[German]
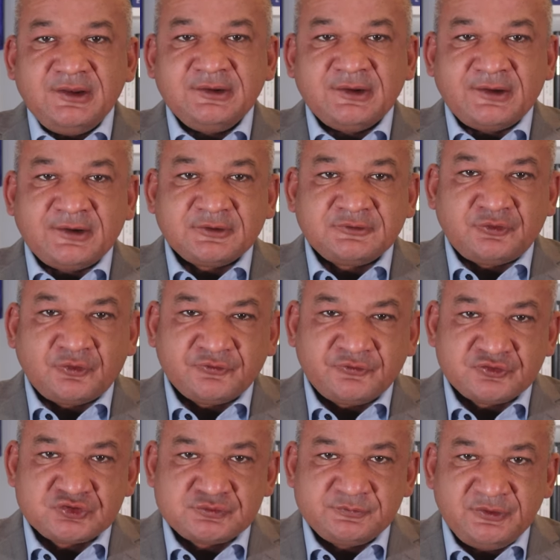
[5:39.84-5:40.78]
In einer
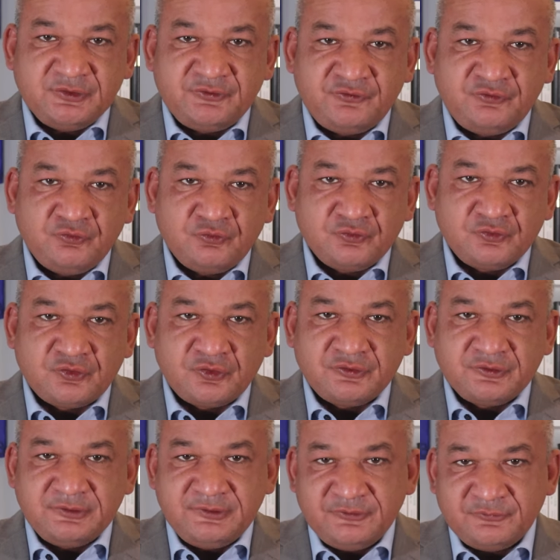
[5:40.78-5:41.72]
toxischen Beziehung
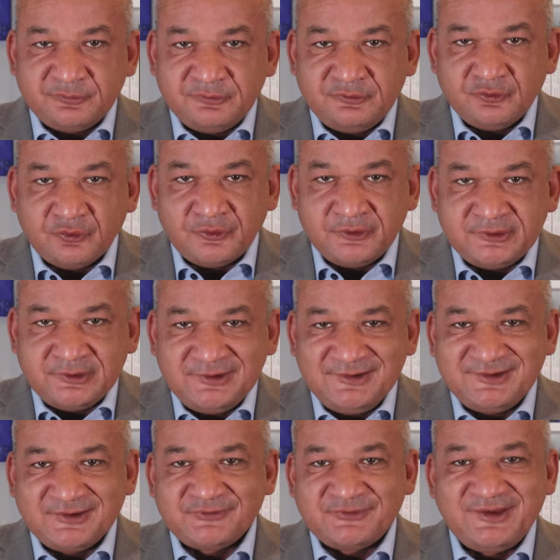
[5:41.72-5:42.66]
könnte dies
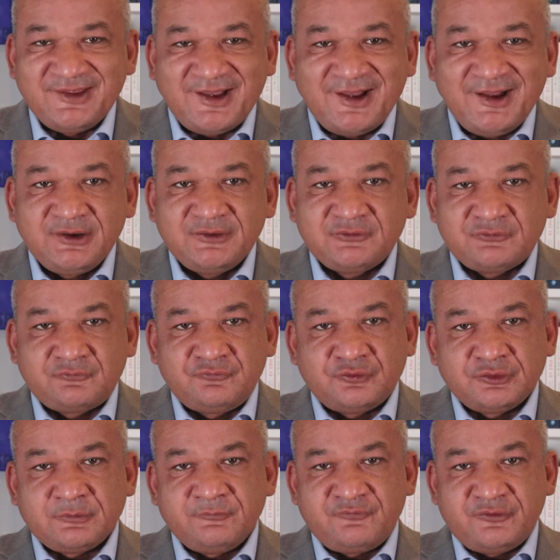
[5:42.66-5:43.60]
bedeuten, dass die Angst
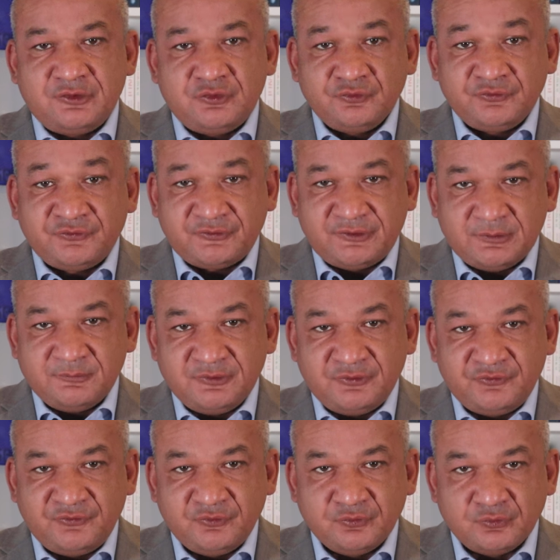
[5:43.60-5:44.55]
vor dem Verlust der
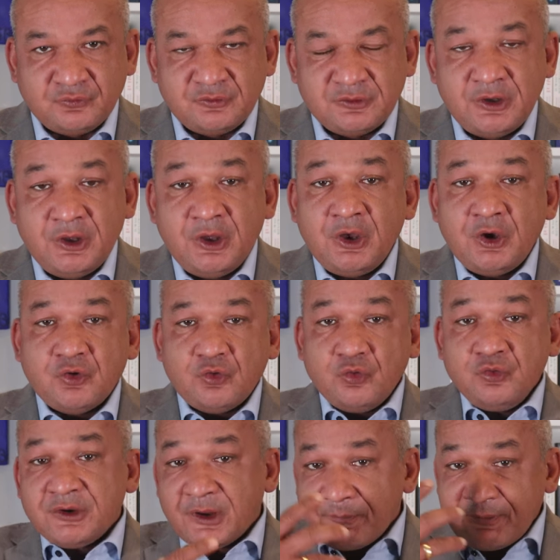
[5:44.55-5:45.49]
Beziehung,
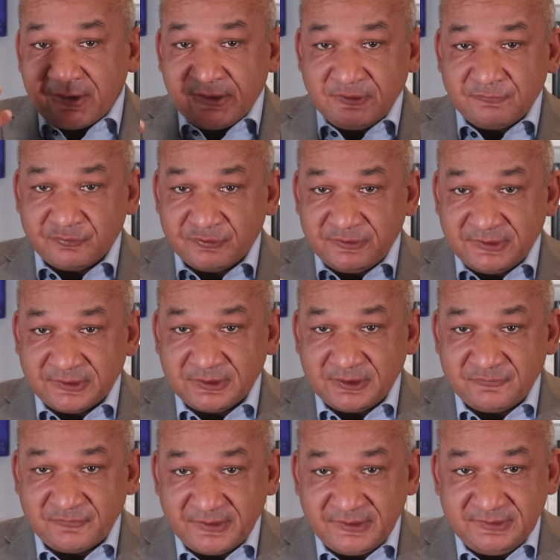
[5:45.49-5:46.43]
unabhängig von
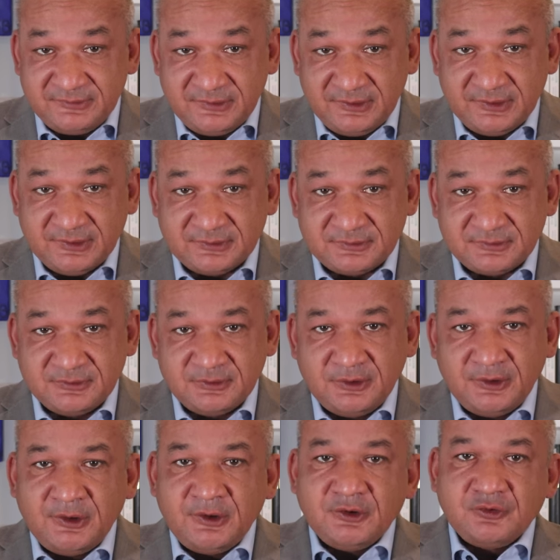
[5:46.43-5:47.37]
deren Qualität,
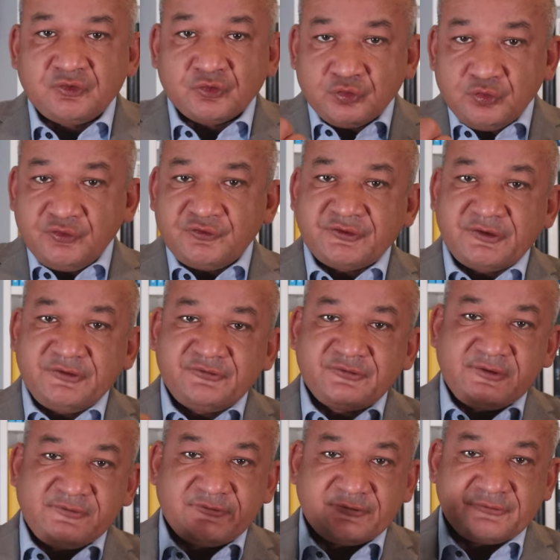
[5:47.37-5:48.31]
größer ist
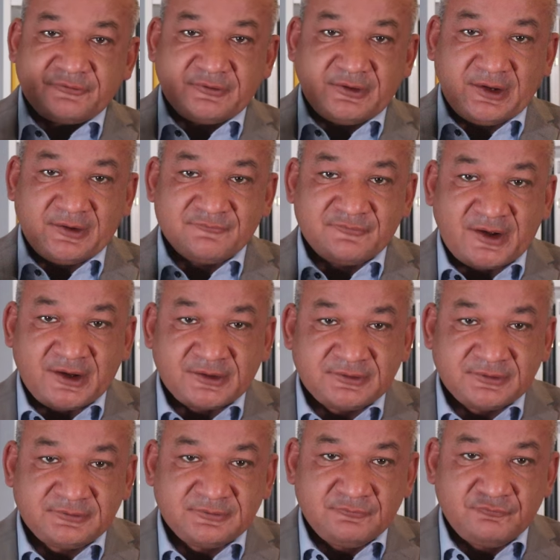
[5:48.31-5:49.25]
als das
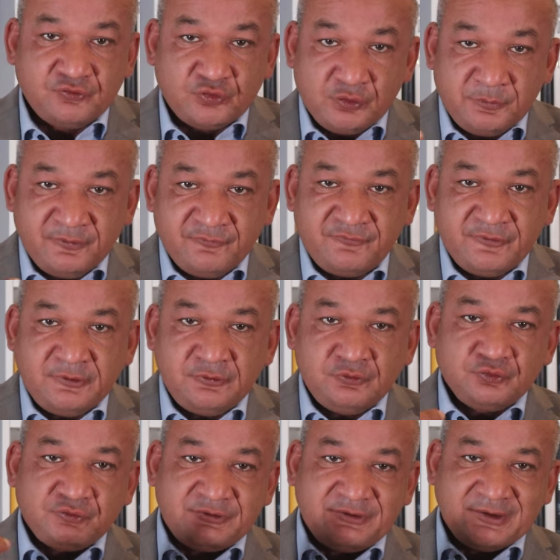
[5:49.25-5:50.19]
erwartete Wohlbefinden
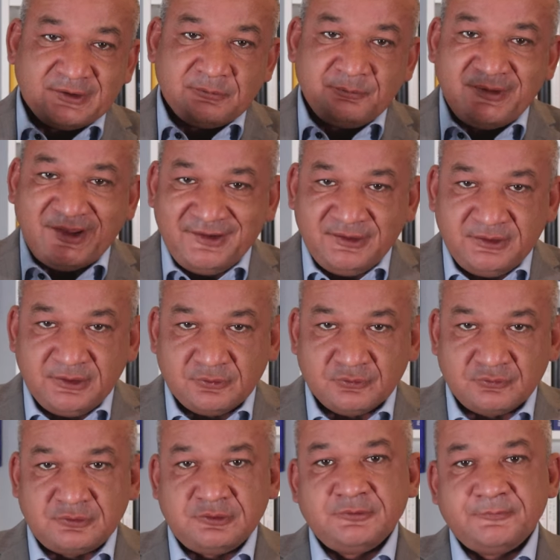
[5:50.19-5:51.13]
durch deren
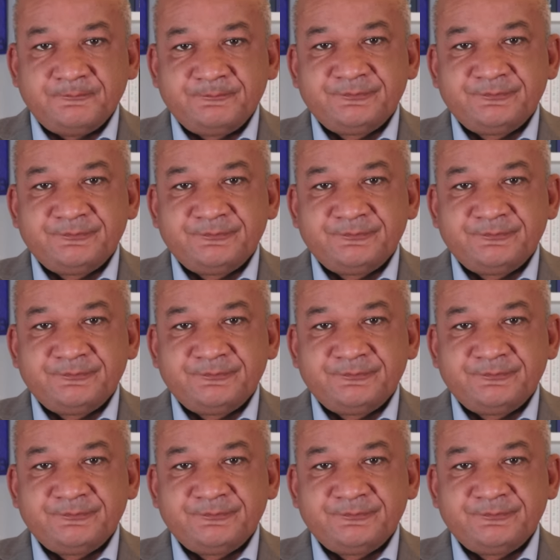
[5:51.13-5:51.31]
Beendigung.